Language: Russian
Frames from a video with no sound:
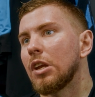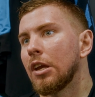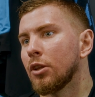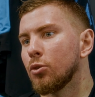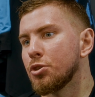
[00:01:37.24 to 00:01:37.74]

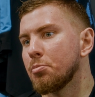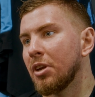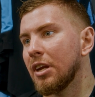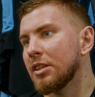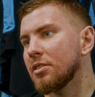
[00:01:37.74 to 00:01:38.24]
И это очень
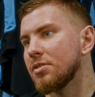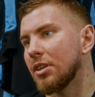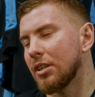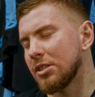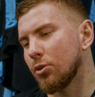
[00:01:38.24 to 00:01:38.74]
приятно
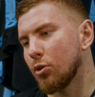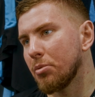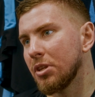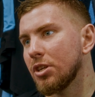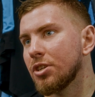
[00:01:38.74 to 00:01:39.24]
всегда с такой
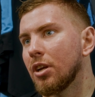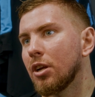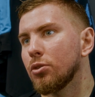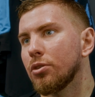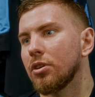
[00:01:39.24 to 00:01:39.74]
поддержкой,
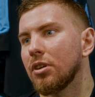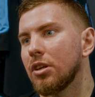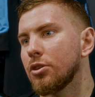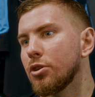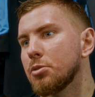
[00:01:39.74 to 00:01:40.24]
которая,
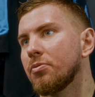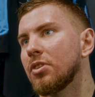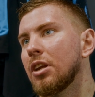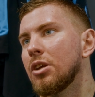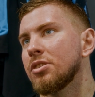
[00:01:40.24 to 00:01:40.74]
я еще раз
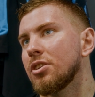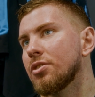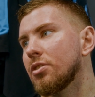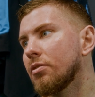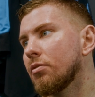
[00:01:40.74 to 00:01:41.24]
повторяюсь,
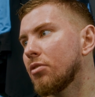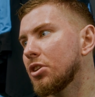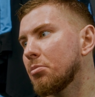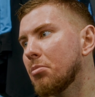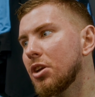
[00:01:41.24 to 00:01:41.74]
даже в
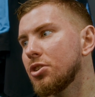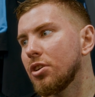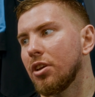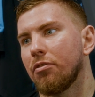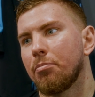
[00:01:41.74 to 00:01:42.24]
этом
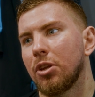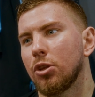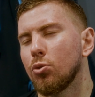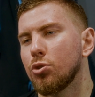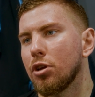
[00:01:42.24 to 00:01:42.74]
матче и в
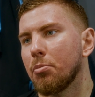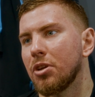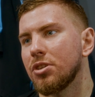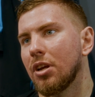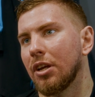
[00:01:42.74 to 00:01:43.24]
предыдущих
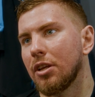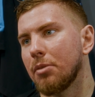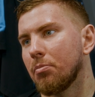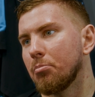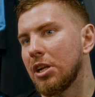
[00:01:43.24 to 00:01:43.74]
матчах,
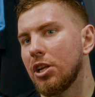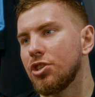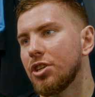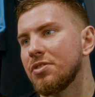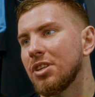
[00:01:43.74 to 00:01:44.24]
когда
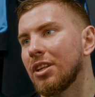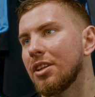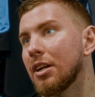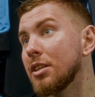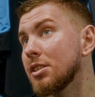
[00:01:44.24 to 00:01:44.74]
болельщики
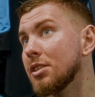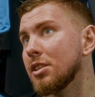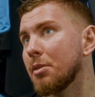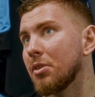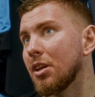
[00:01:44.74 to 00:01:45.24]
всегда до конца
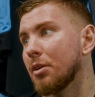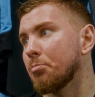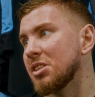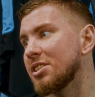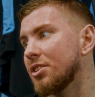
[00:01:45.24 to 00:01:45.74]
с нами, до
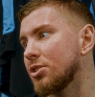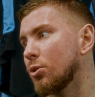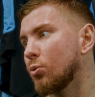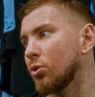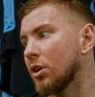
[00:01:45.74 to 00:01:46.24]
последней
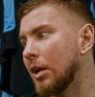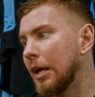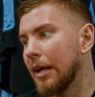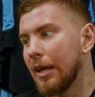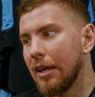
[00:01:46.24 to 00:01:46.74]
секунды
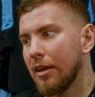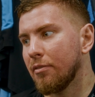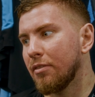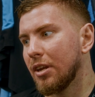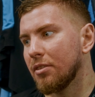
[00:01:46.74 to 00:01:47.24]

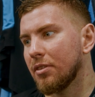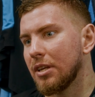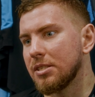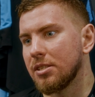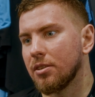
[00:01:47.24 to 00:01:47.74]
верят в
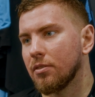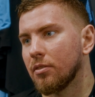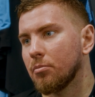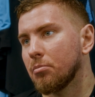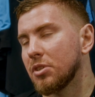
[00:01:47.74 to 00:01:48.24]
нас,
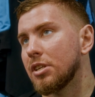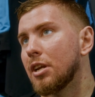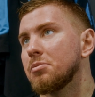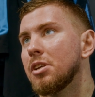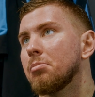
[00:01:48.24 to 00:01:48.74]
мы
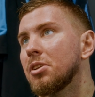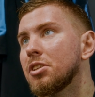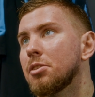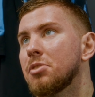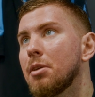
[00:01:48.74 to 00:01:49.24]
стараемся
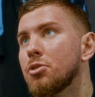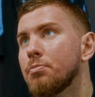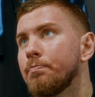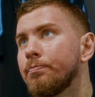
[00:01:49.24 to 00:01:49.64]
отплатить им тем же.